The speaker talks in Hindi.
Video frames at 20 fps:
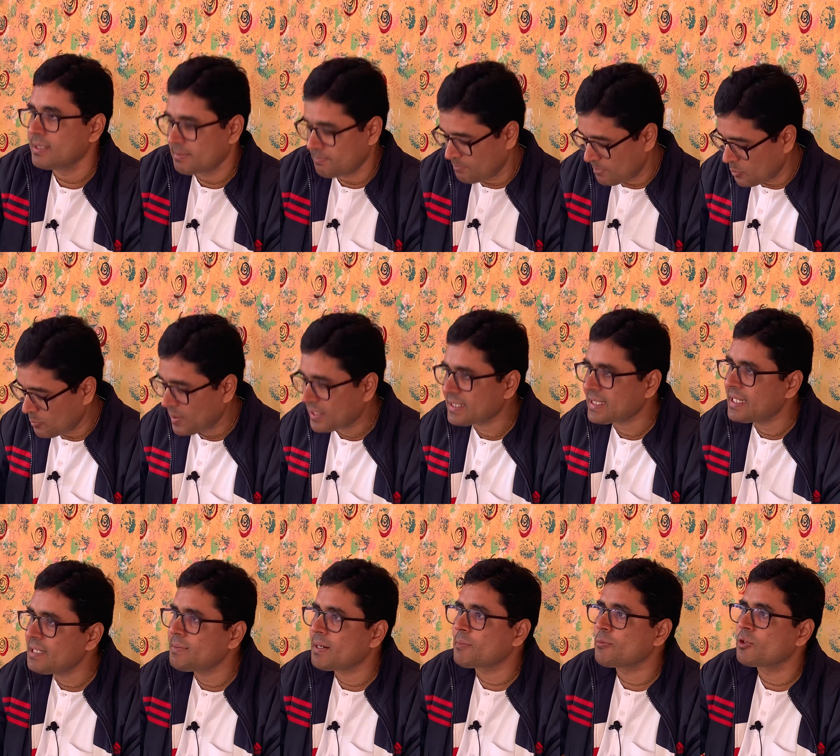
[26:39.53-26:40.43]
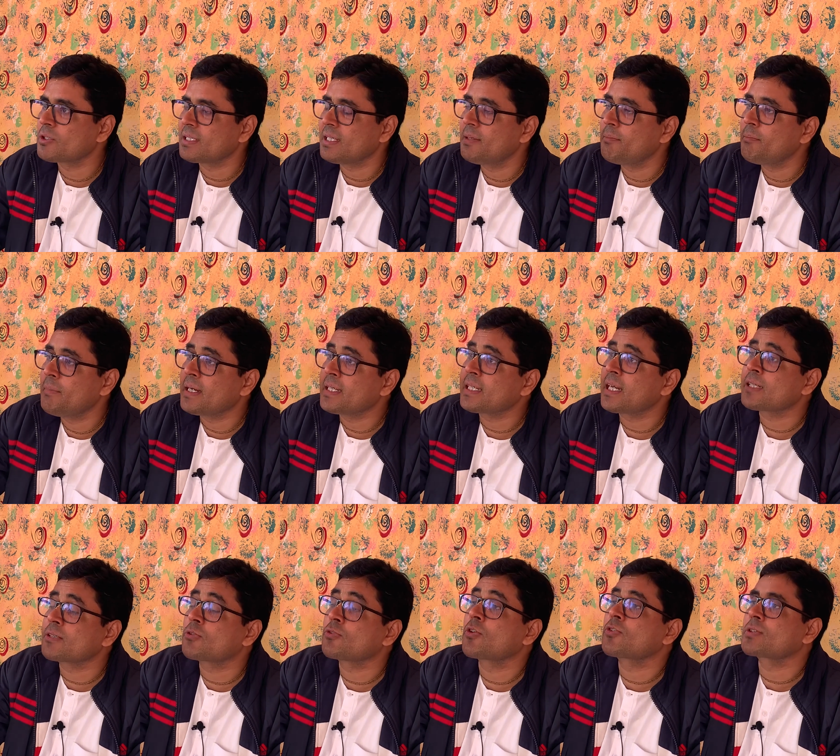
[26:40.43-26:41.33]
प्रभुवाद कई बार बोलते हैं मेंटल
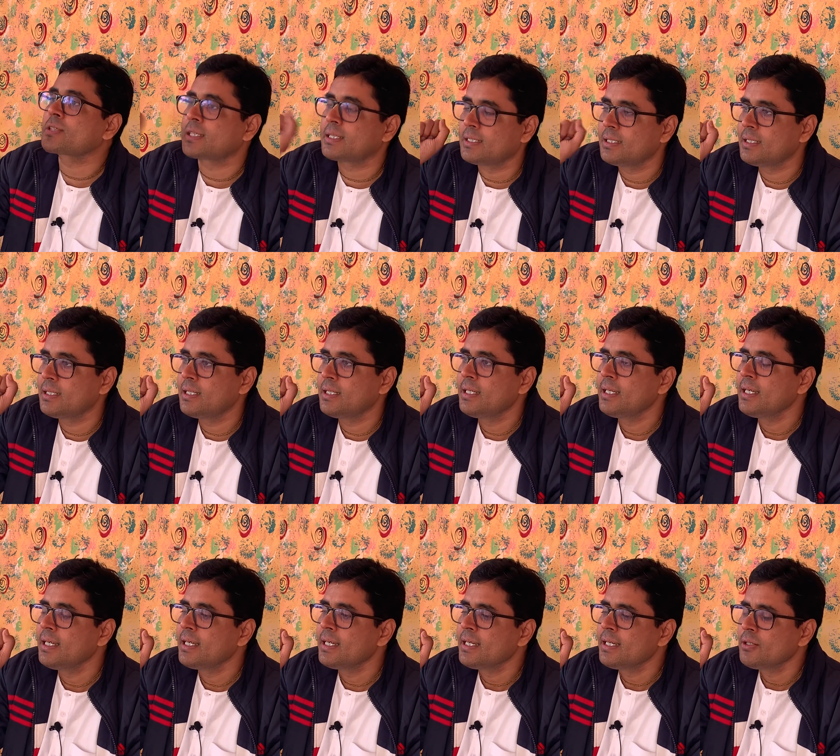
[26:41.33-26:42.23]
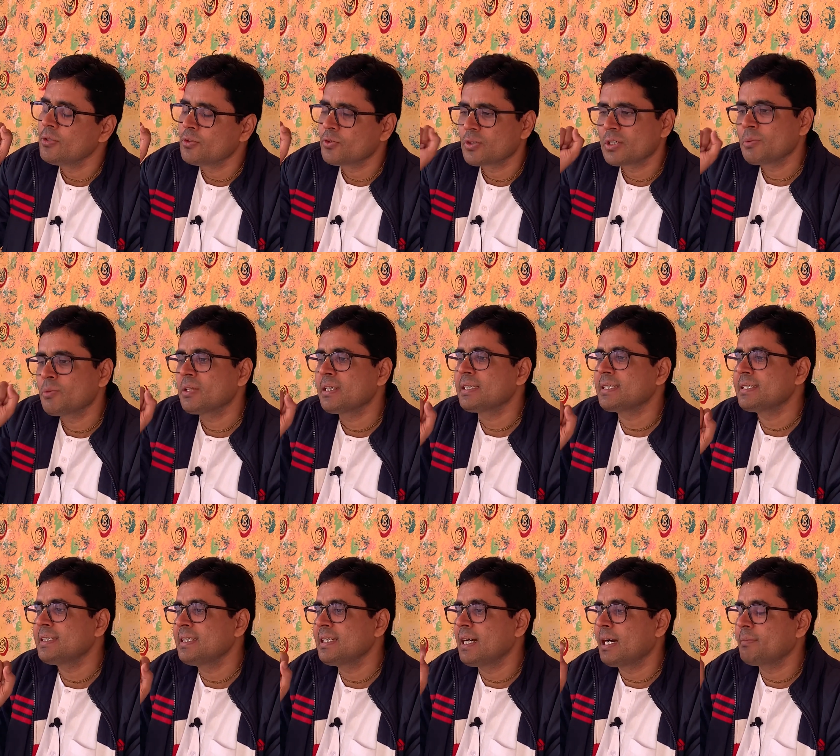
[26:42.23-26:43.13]
क्वेश्चन उन्हें बोला
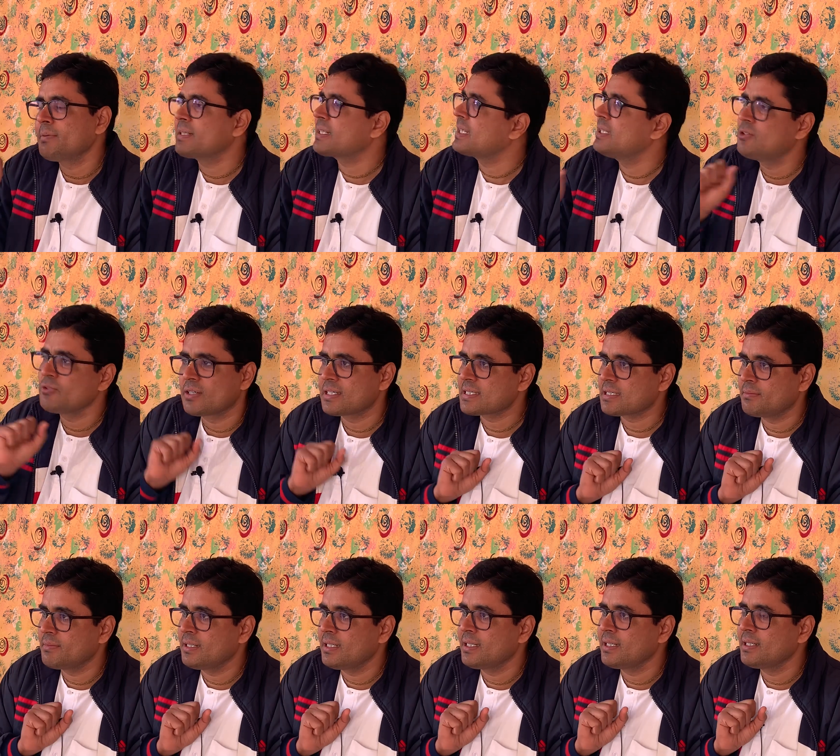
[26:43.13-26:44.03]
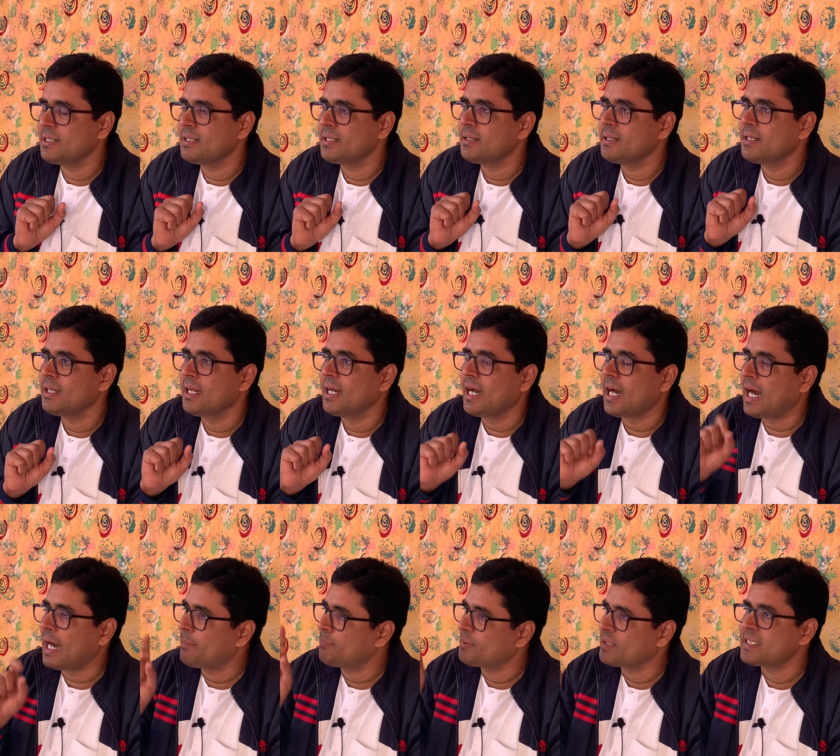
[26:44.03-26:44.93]
देखिए अभी कलयुग का समय है
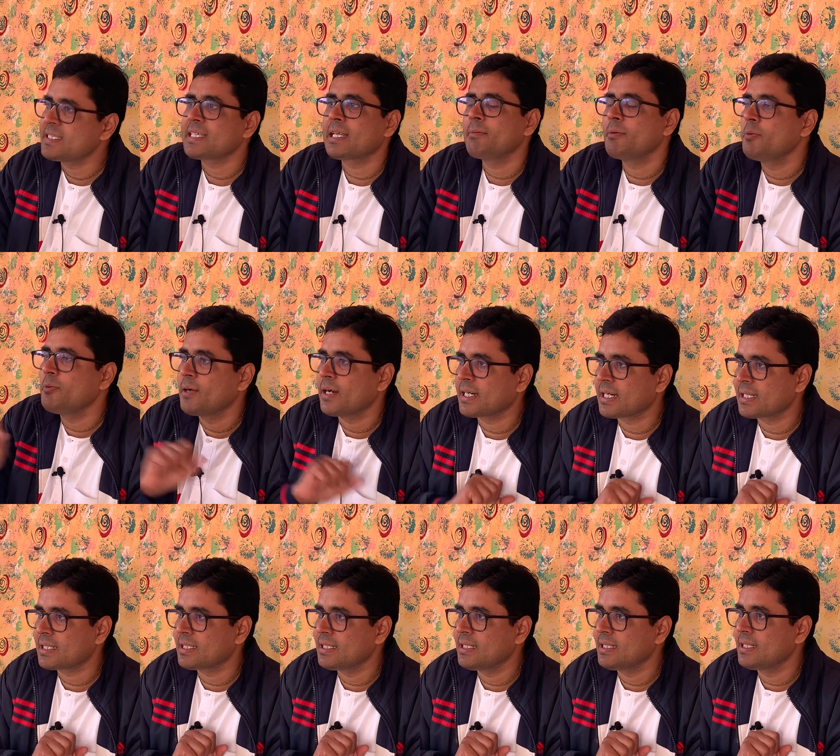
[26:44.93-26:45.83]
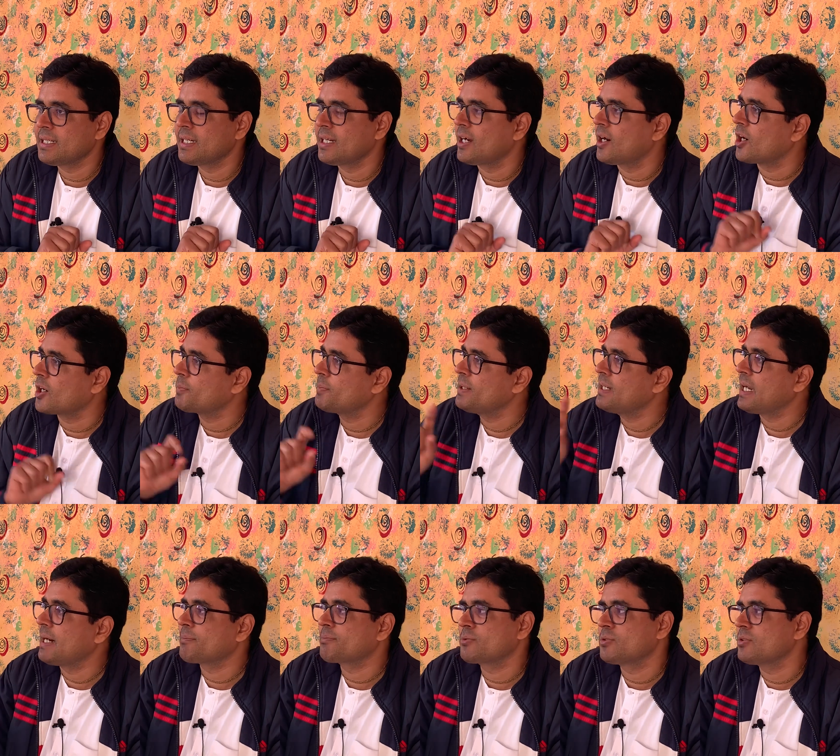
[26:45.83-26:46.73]
आप पच्चीस साल में विवाह करते हैं और फिर
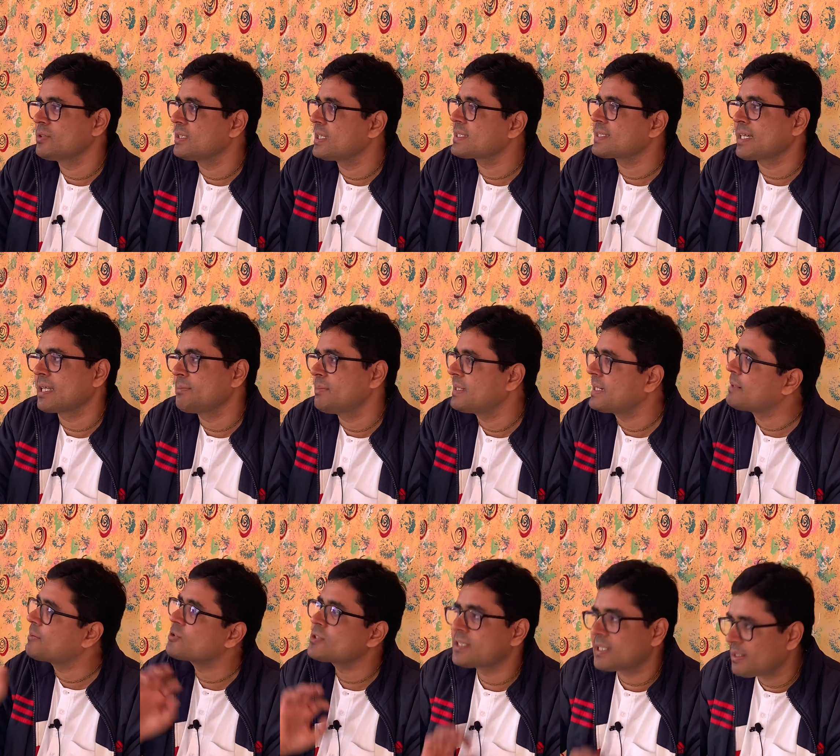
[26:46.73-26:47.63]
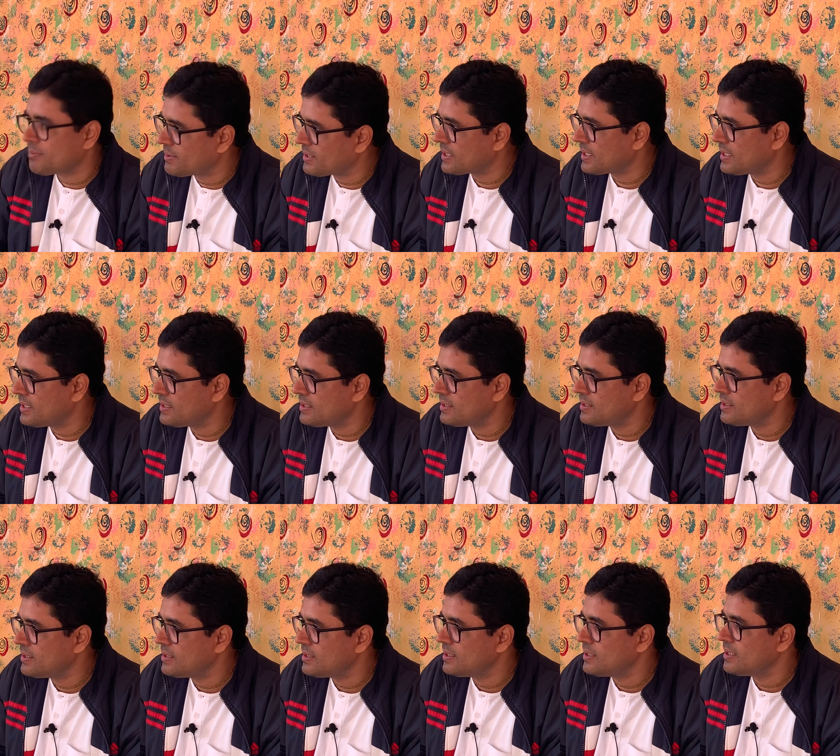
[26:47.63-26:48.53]
आपको दस साल में डाइवोर्स देना पड़ता है
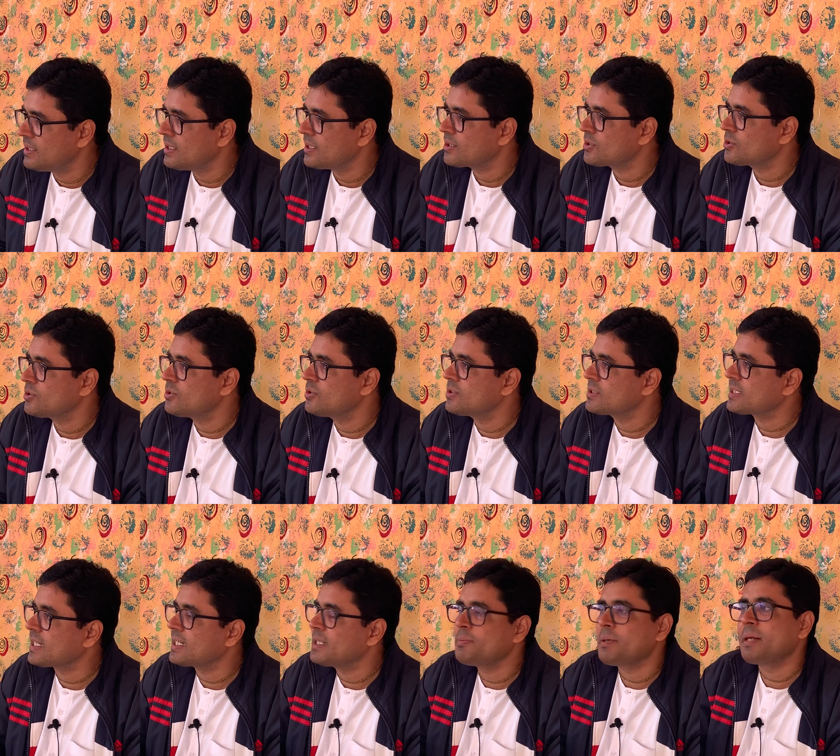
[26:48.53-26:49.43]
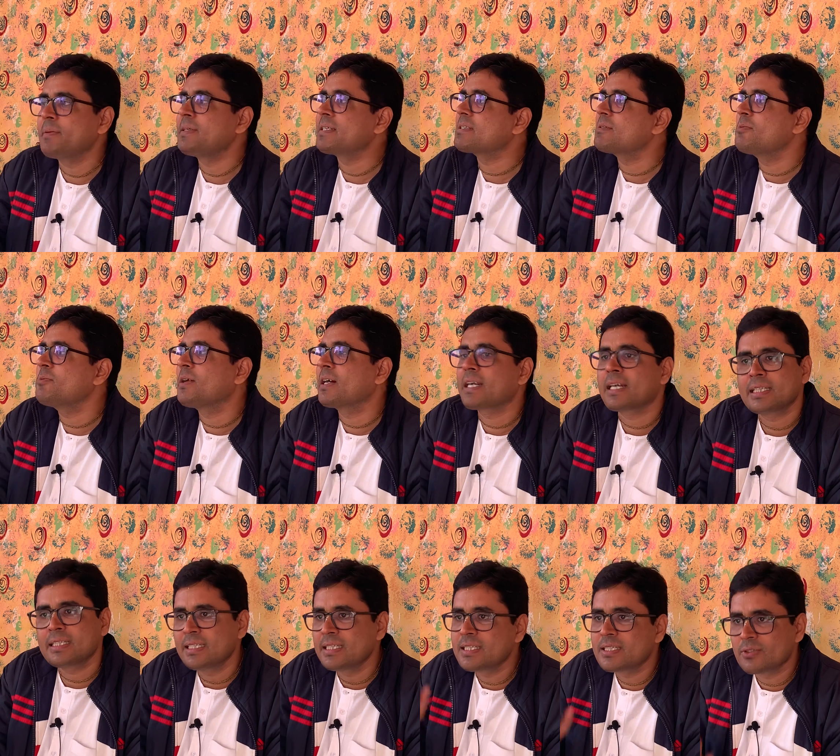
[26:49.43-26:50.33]
तो थर्टी फाइव ईयर्स में विवाह
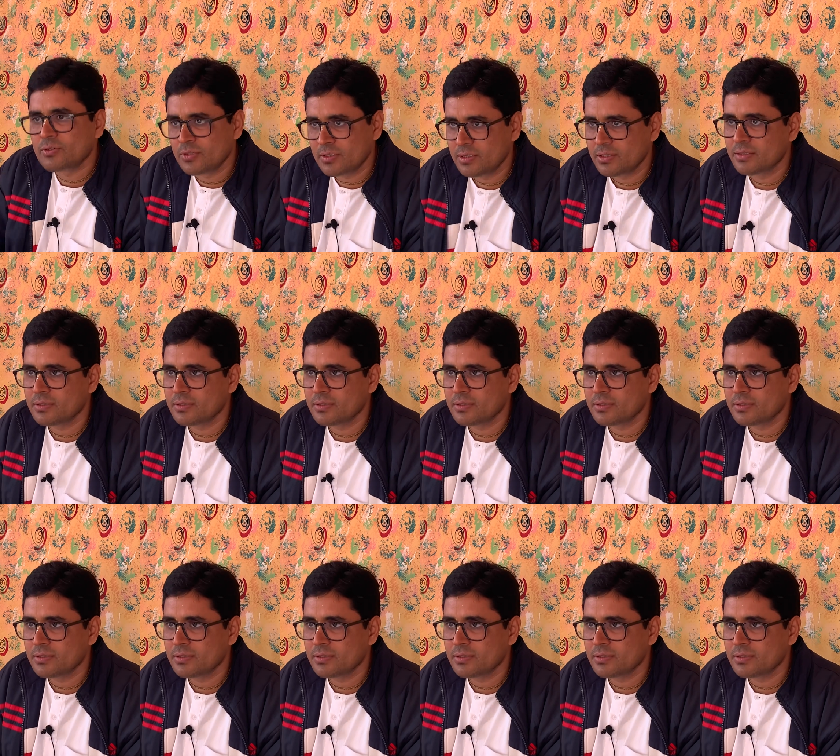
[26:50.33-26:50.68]
करते हैं दिस गुड